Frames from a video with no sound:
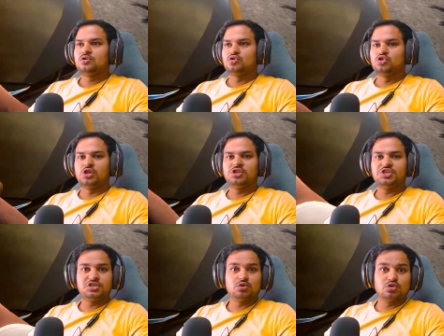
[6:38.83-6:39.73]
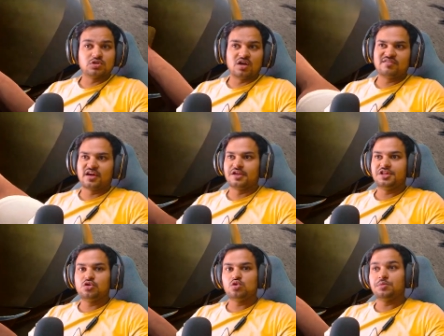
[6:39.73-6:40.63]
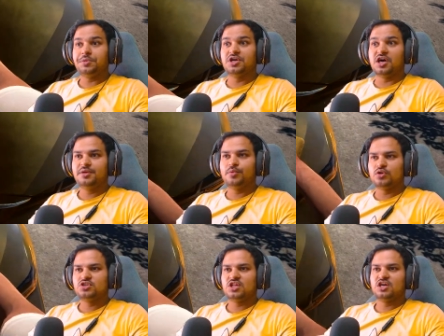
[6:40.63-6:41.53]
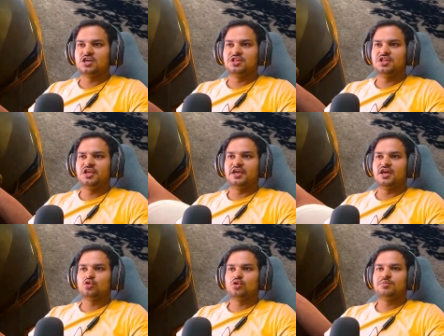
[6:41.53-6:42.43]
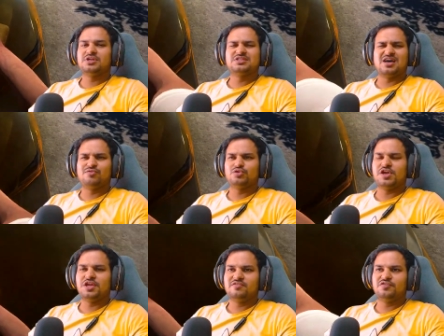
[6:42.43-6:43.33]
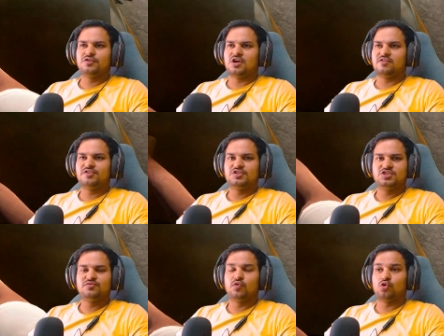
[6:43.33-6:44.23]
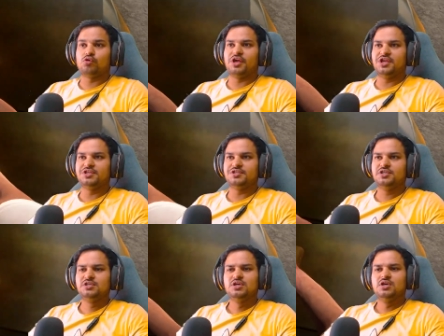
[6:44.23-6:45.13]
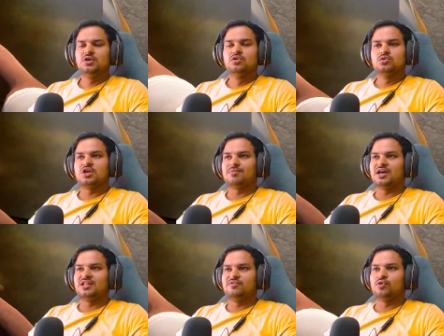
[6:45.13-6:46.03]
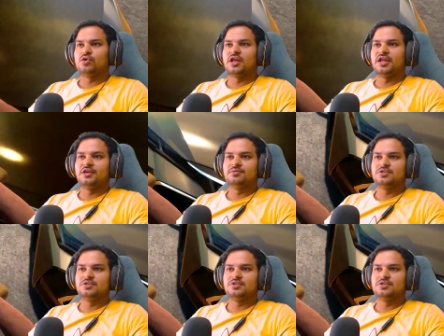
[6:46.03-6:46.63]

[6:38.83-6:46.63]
तो जल्दी से इसको साफ़ कर लेते हैं क्योंकि अभी गाड़ी बहुत ज़्यादा गंदी है यार तो एक बार साफ़ हो जाएगी ना फिर काफ़ी अच्छी फ़ोटो आएगी इसकी उसके बाद ही फोटो डालेंगे हम इसकी